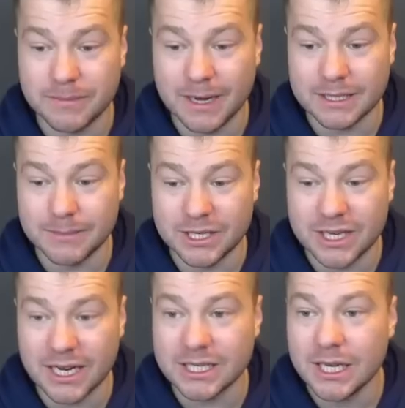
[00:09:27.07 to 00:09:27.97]
ma gdzie
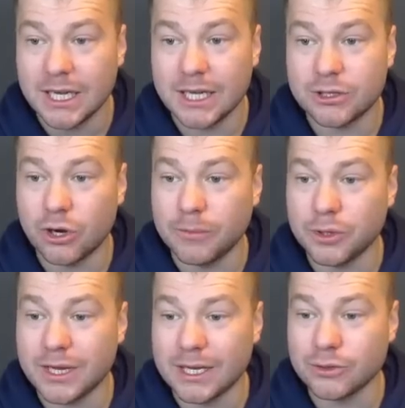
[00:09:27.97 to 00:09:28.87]
mieszkać, to robi
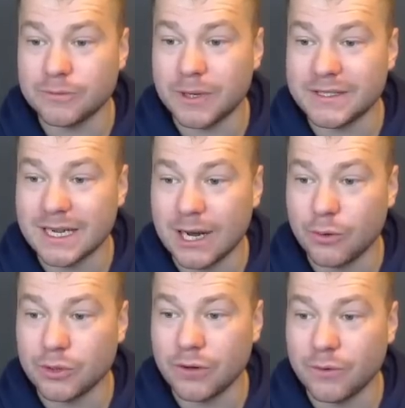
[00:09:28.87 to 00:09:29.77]
od razu imprezę
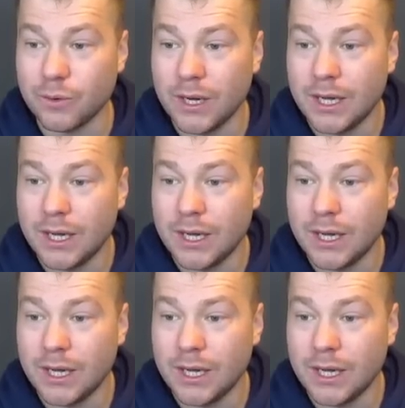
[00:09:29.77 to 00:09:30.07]
halloweenową